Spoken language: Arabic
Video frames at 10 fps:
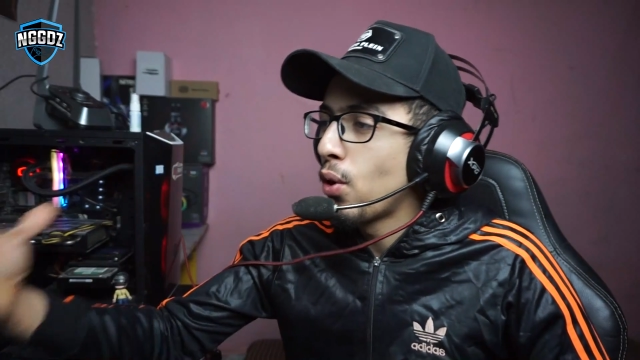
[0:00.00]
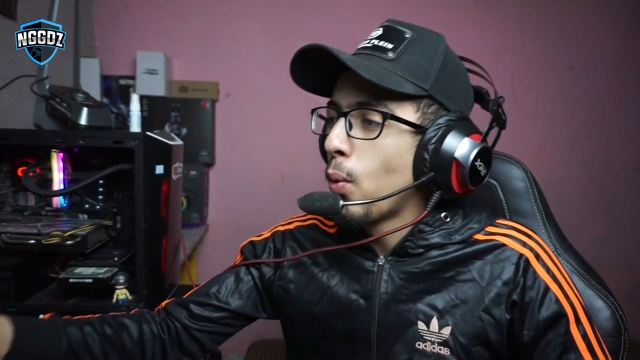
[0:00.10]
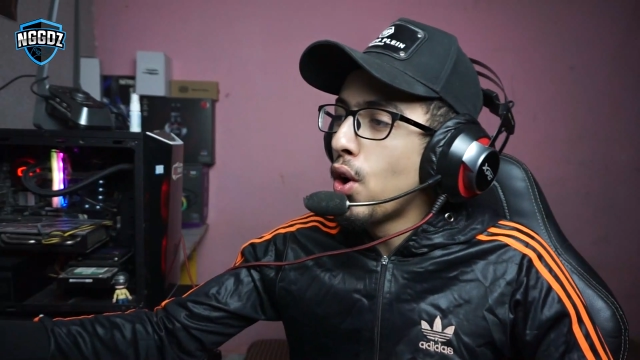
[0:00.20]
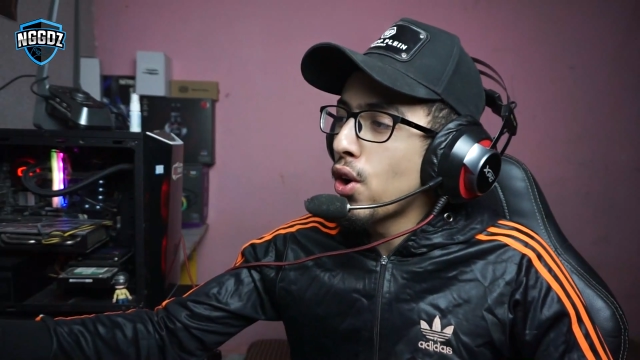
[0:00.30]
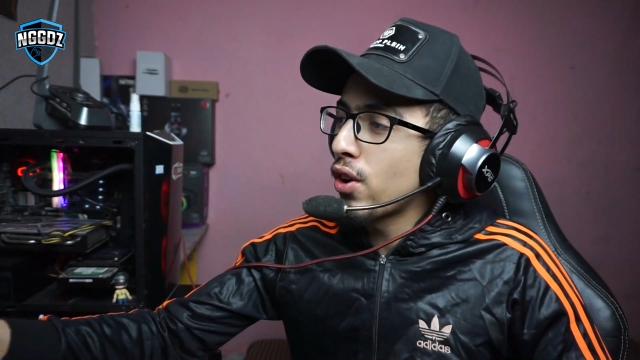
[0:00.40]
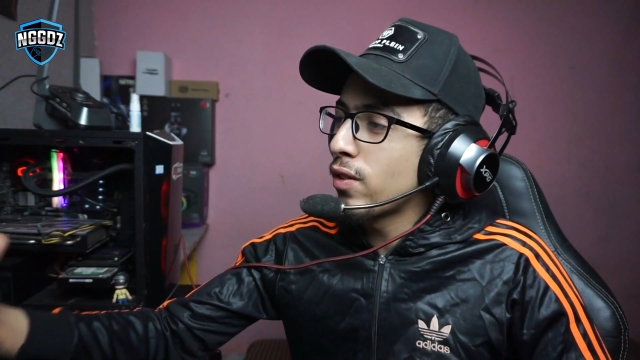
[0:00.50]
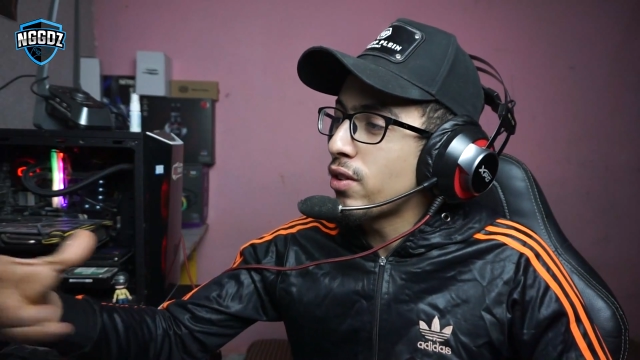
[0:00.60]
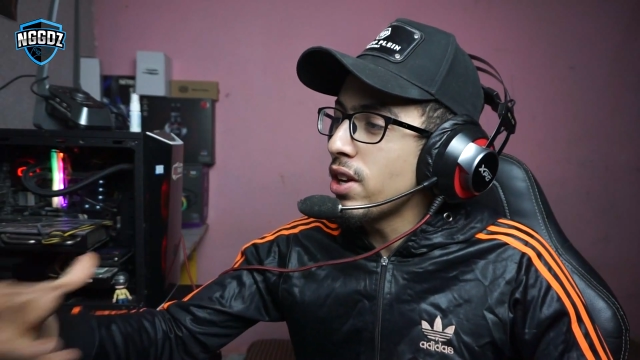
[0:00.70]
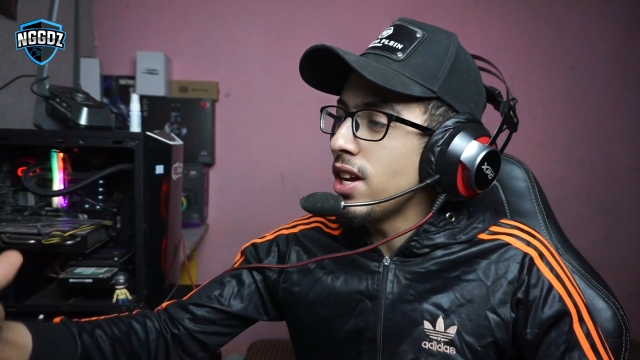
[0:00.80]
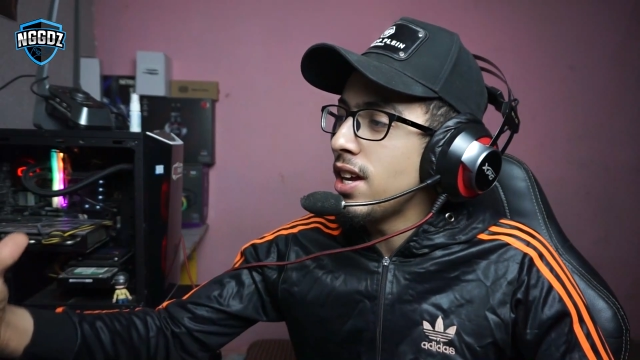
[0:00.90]
ذا وور
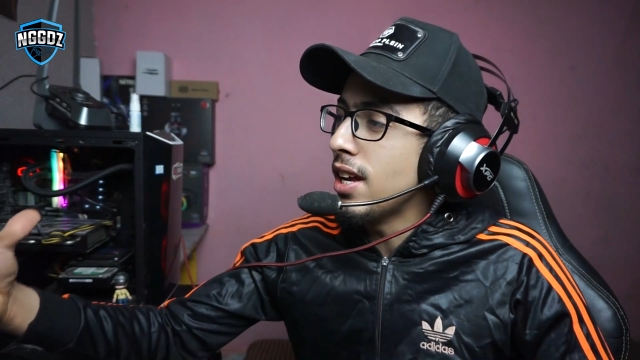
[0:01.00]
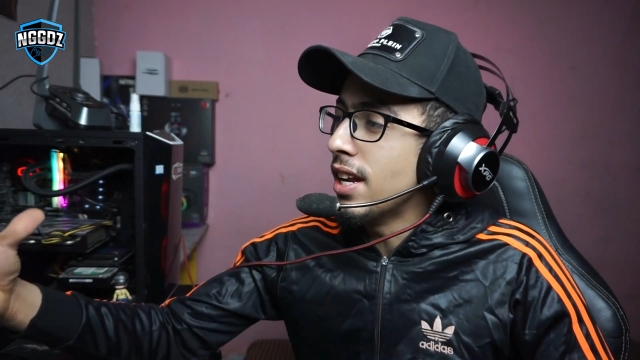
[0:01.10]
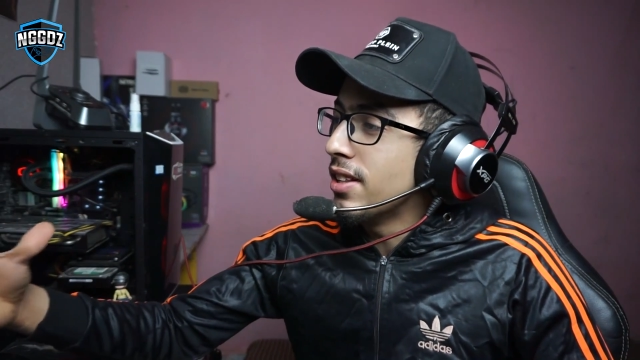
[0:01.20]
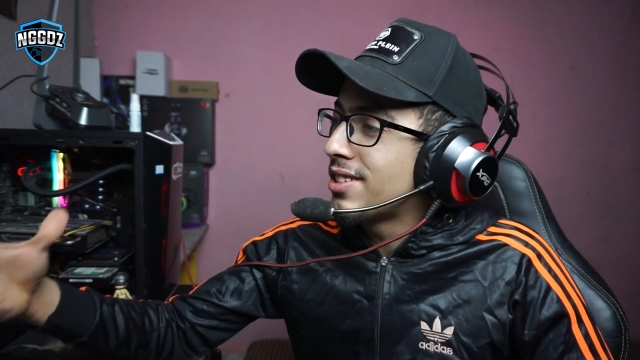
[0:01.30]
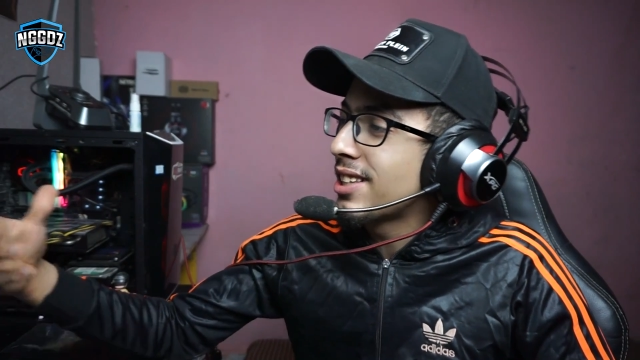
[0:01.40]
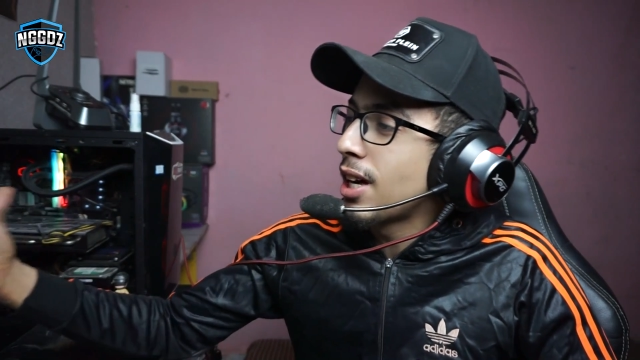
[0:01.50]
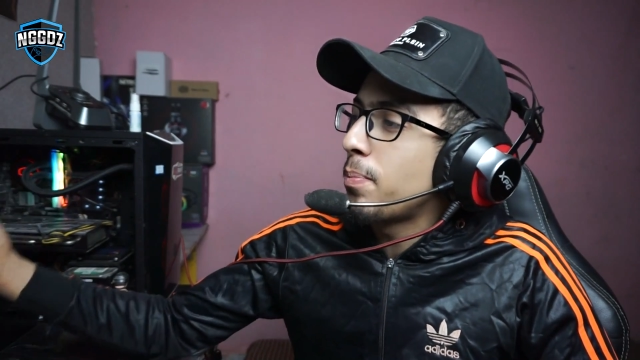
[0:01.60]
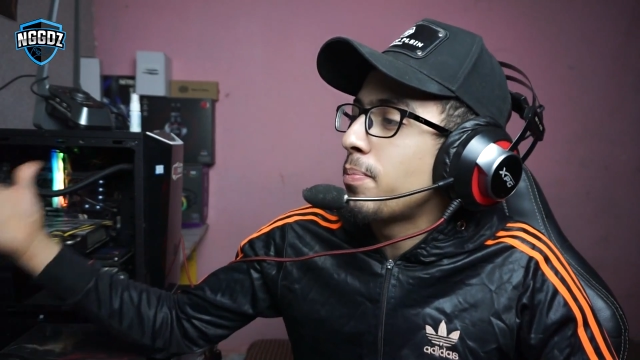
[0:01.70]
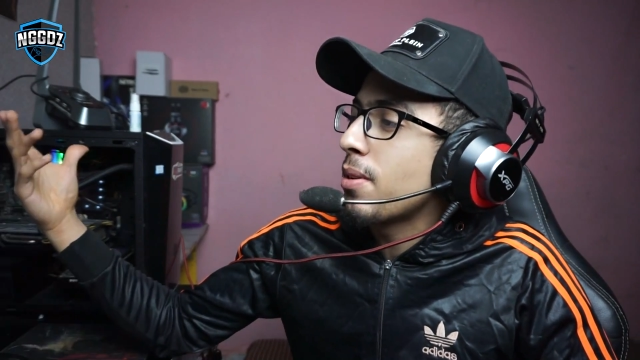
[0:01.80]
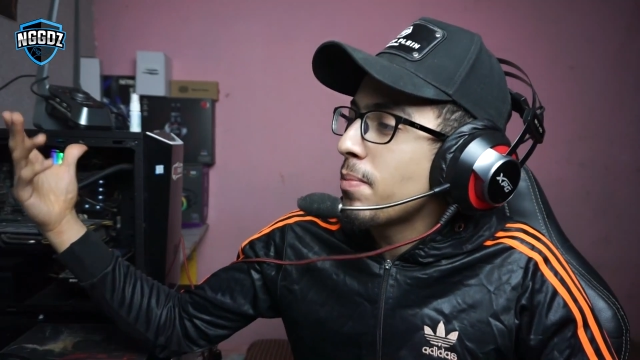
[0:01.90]
3 ان سيت
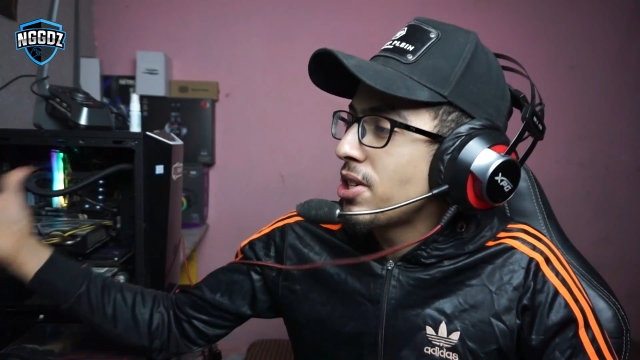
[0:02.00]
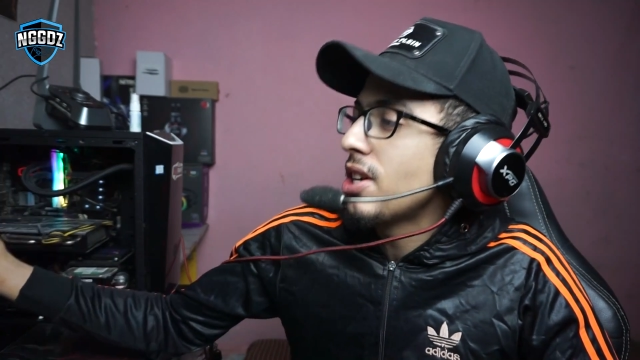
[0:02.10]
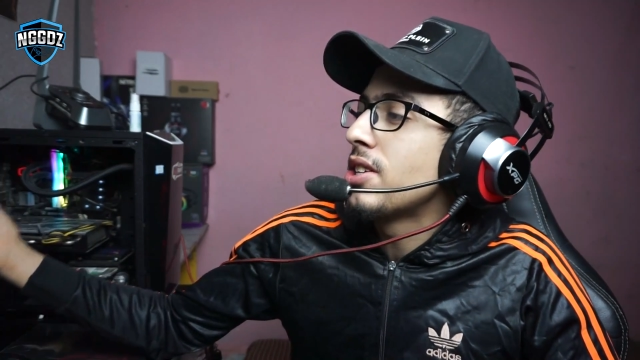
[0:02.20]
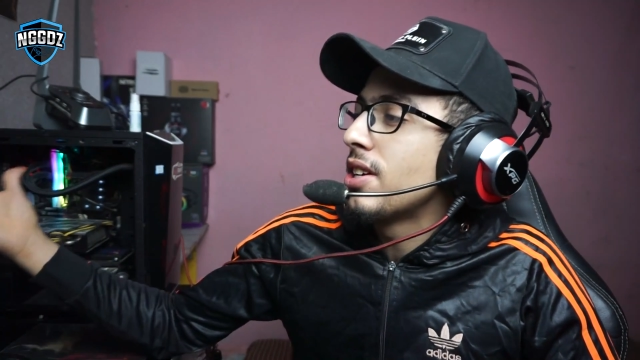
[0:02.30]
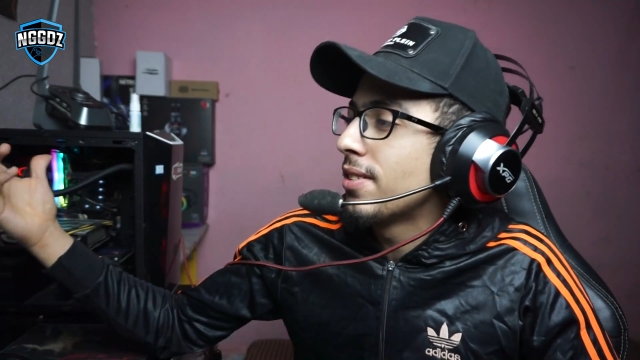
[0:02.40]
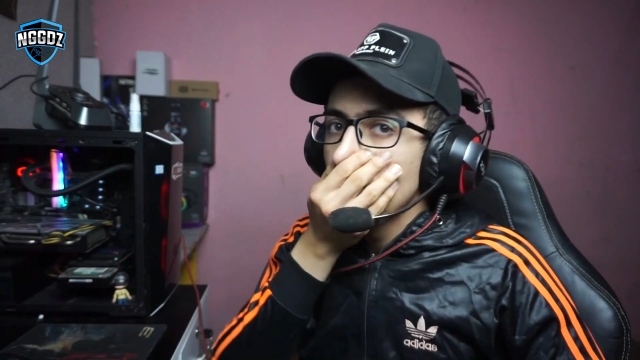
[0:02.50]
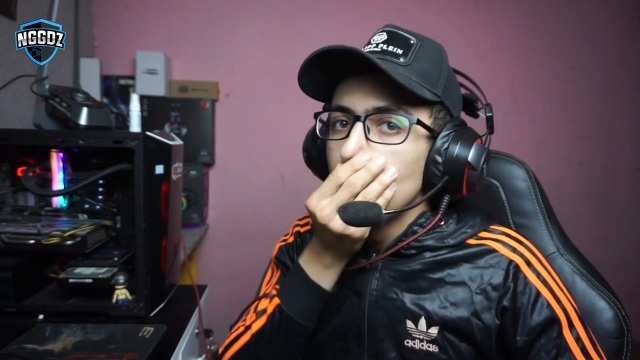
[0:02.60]
اب برمشيشن